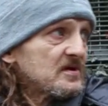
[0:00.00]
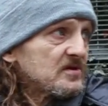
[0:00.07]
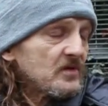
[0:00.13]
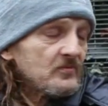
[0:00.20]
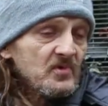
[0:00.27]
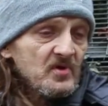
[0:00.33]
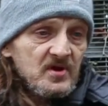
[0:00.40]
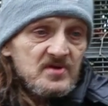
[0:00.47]
Die
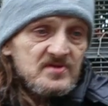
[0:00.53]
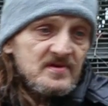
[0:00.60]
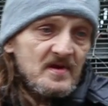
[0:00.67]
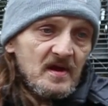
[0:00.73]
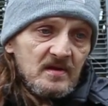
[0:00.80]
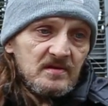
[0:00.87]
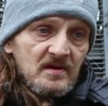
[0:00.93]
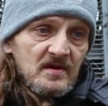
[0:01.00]
haben nur
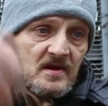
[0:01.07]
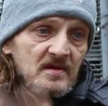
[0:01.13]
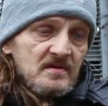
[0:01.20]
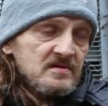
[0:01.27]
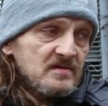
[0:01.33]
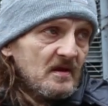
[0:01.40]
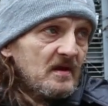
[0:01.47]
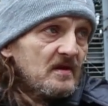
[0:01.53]
gesagt, da
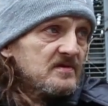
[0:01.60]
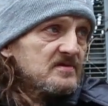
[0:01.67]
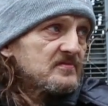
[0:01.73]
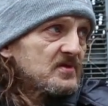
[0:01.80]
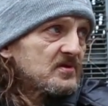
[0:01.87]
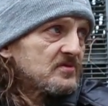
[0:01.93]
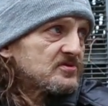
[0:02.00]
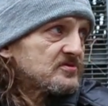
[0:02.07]
hast du alles
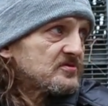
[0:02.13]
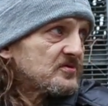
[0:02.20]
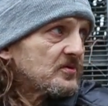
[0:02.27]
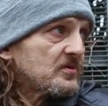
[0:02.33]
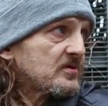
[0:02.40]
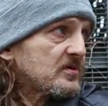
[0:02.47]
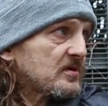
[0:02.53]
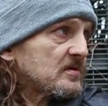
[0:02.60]
wieder
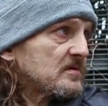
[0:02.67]
zurück